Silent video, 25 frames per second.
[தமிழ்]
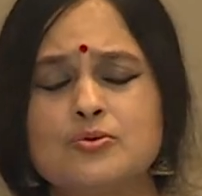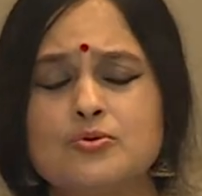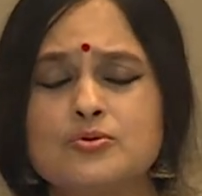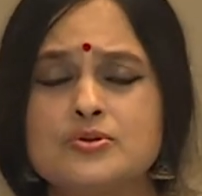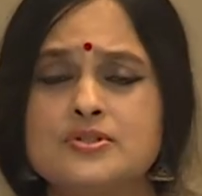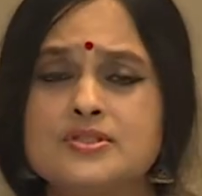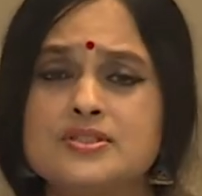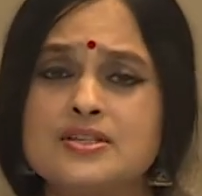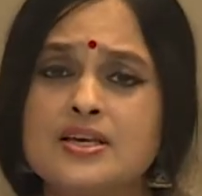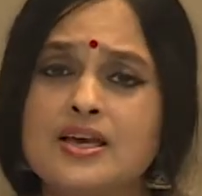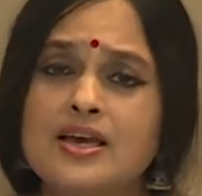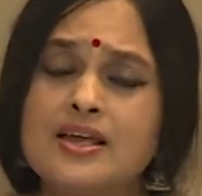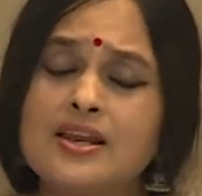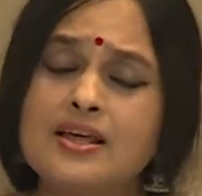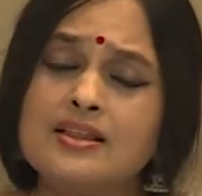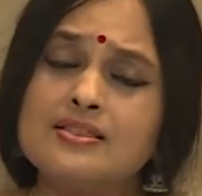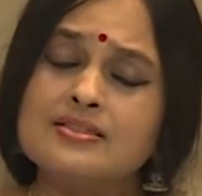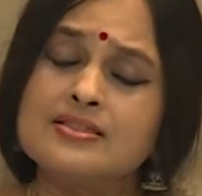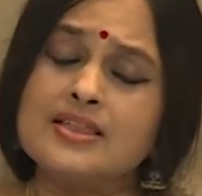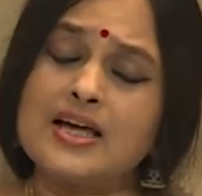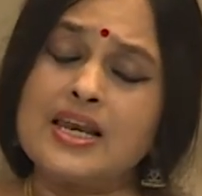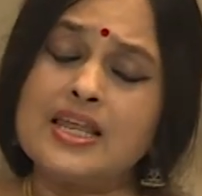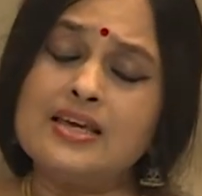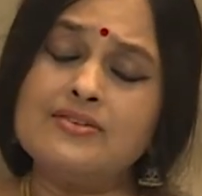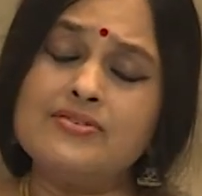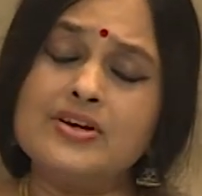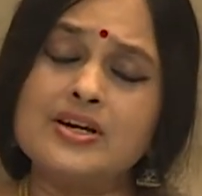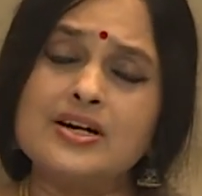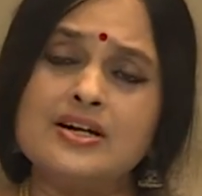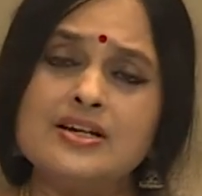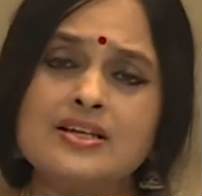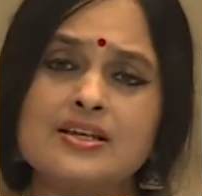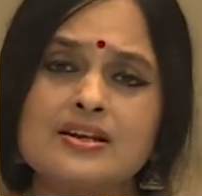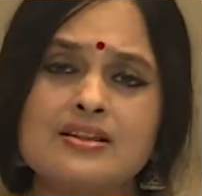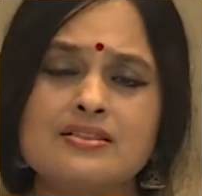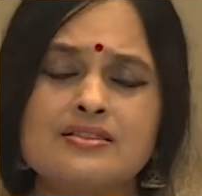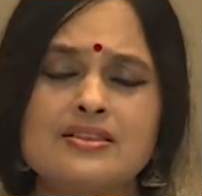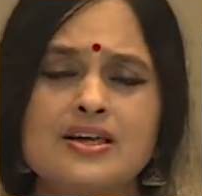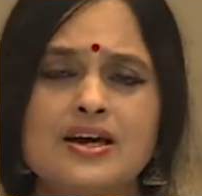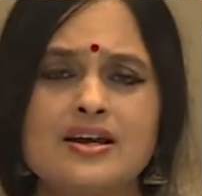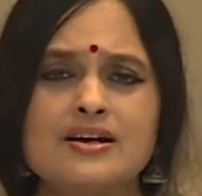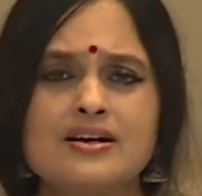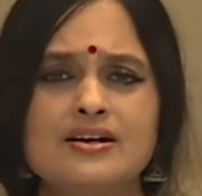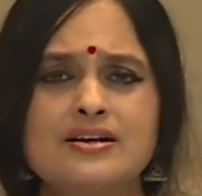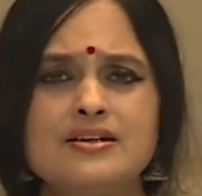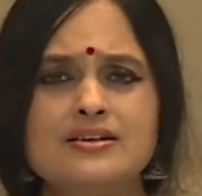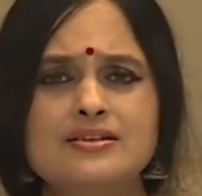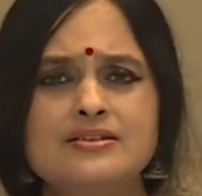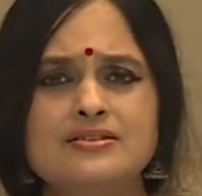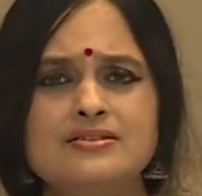உன் சேனை தலைவர்கள்
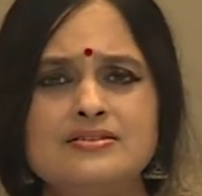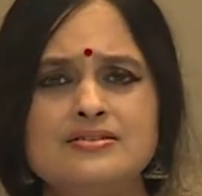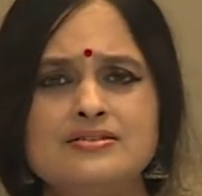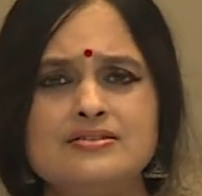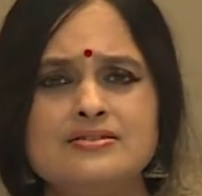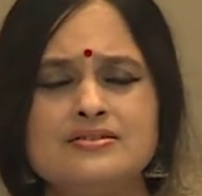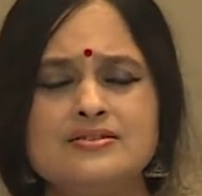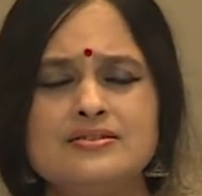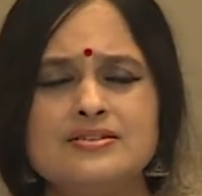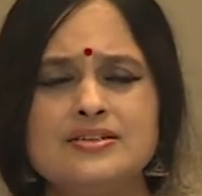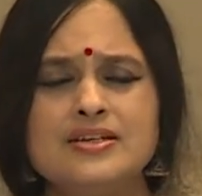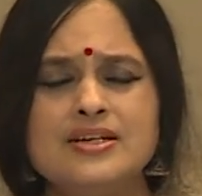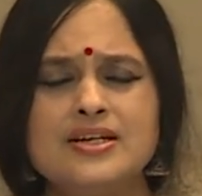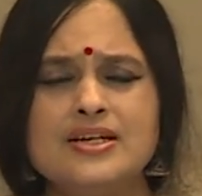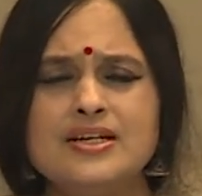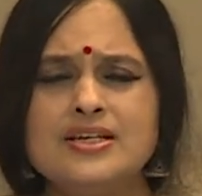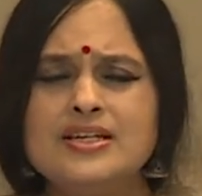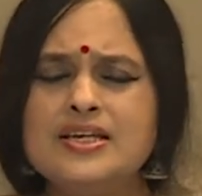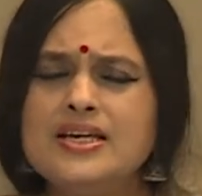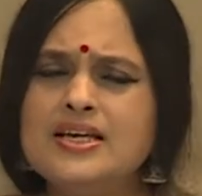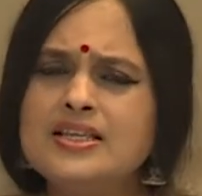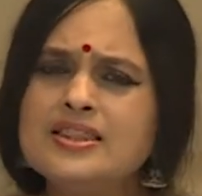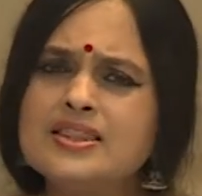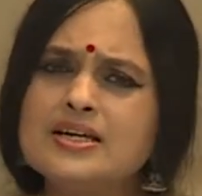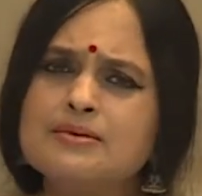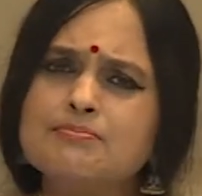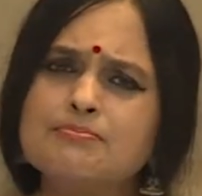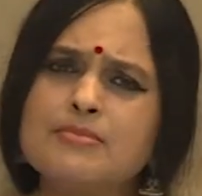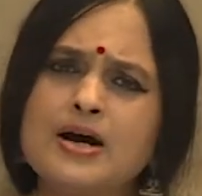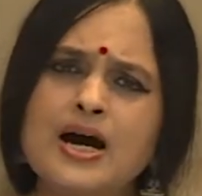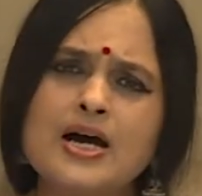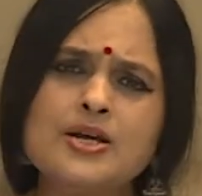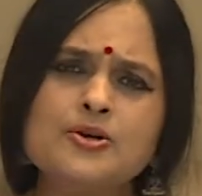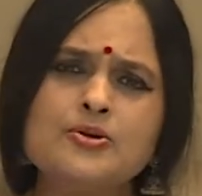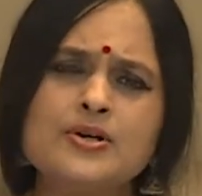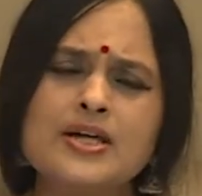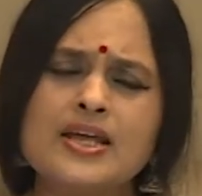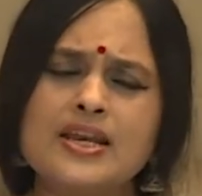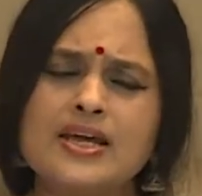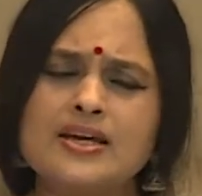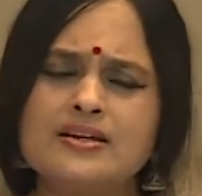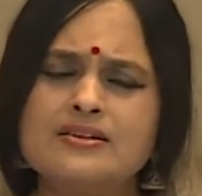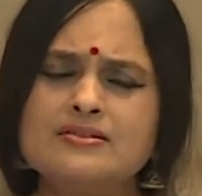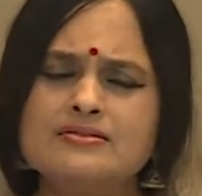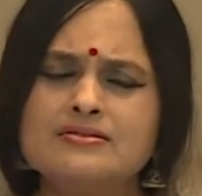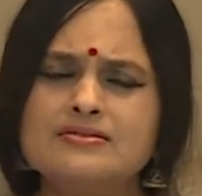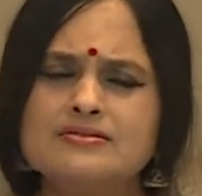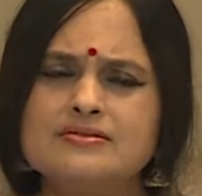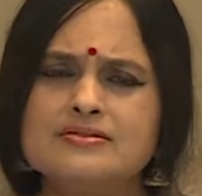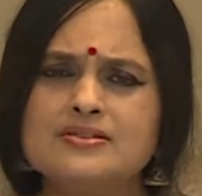இறந்தார்கள் நீ இந்த மானுடரை
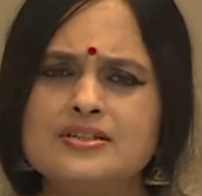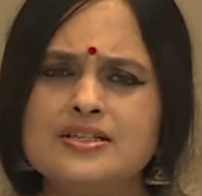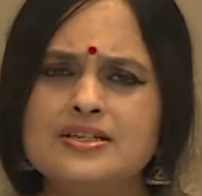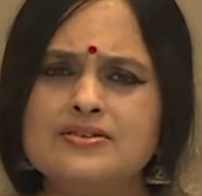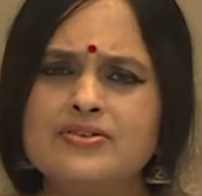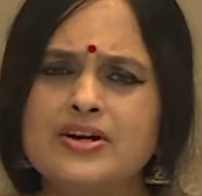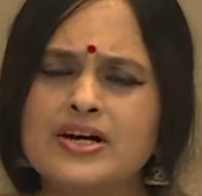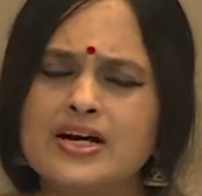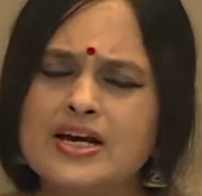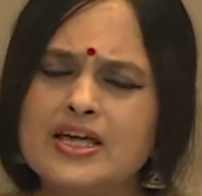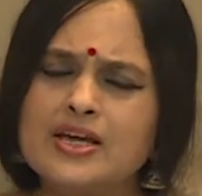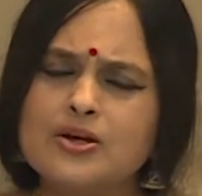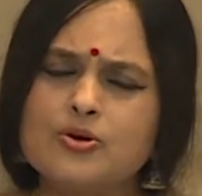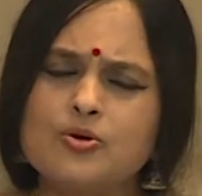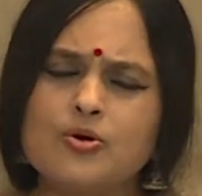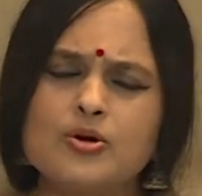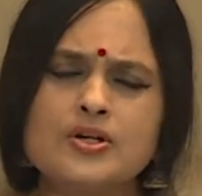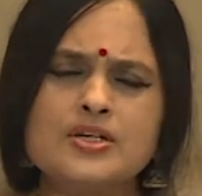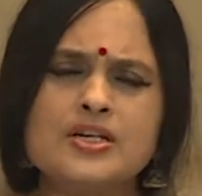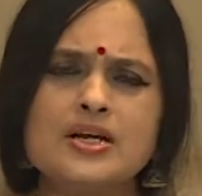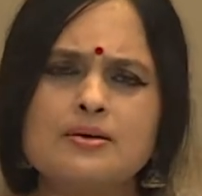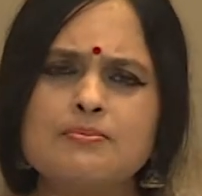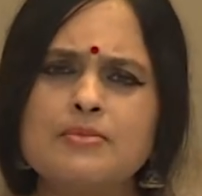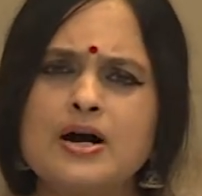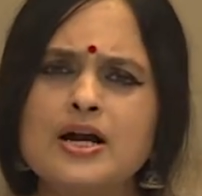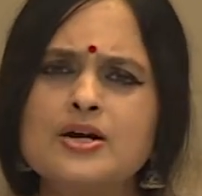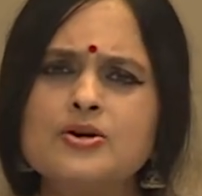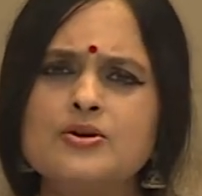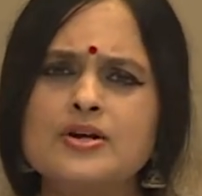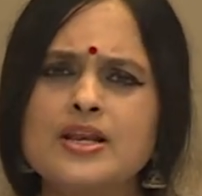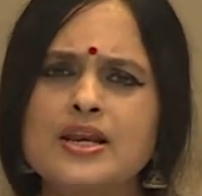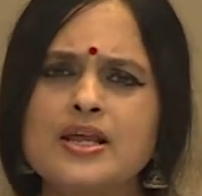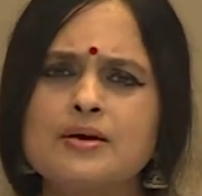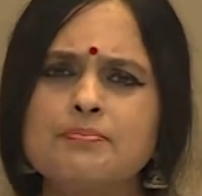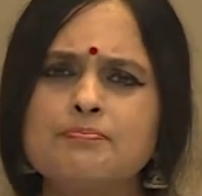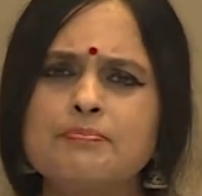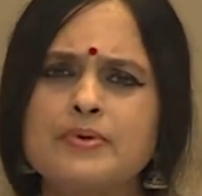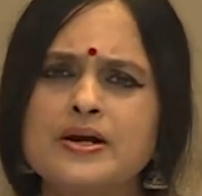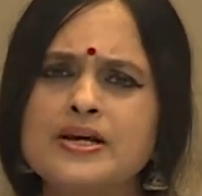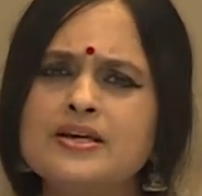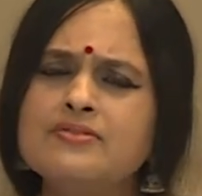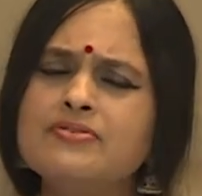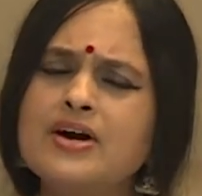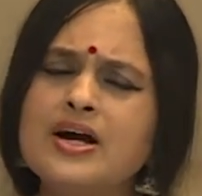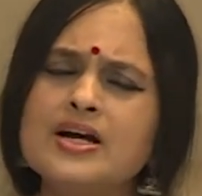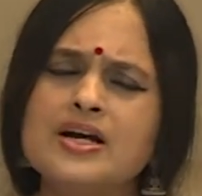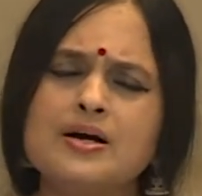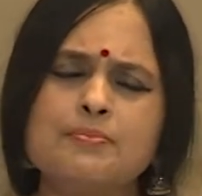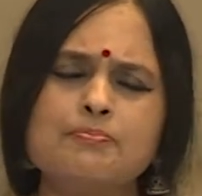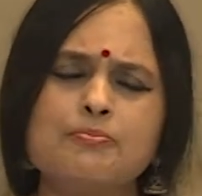இவர்களை கொன்ற மானுடரை
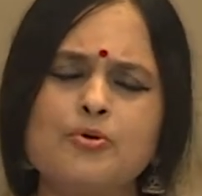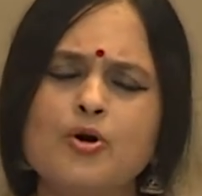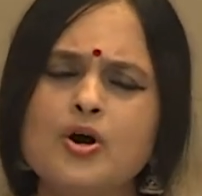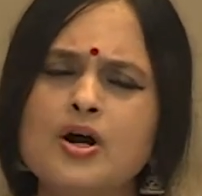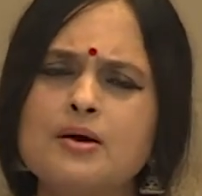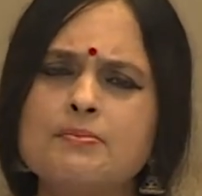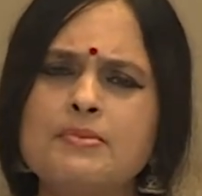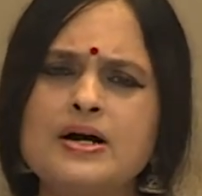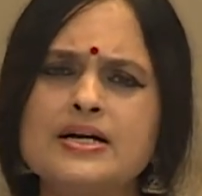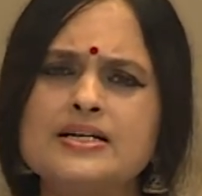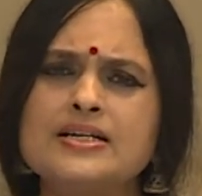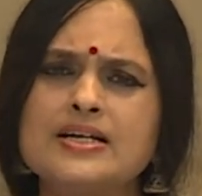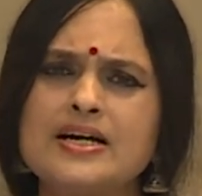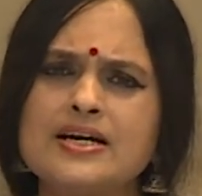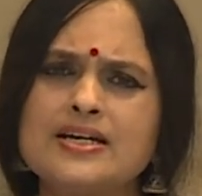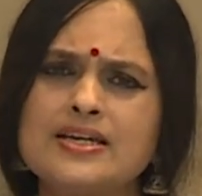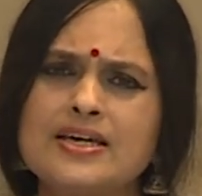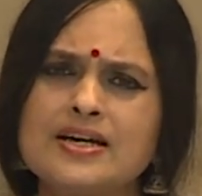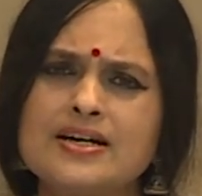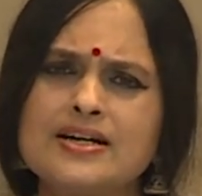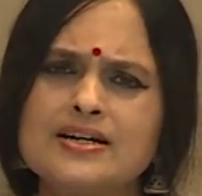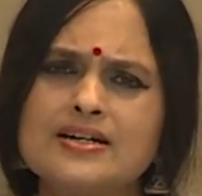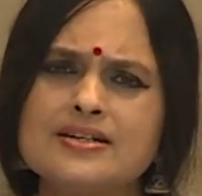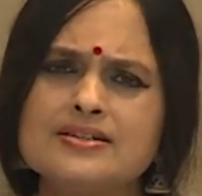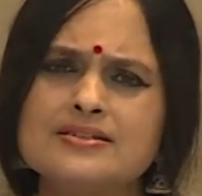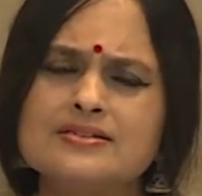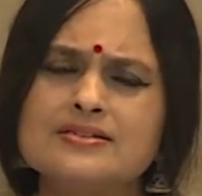பழிவாங்க போக மாட்டாயா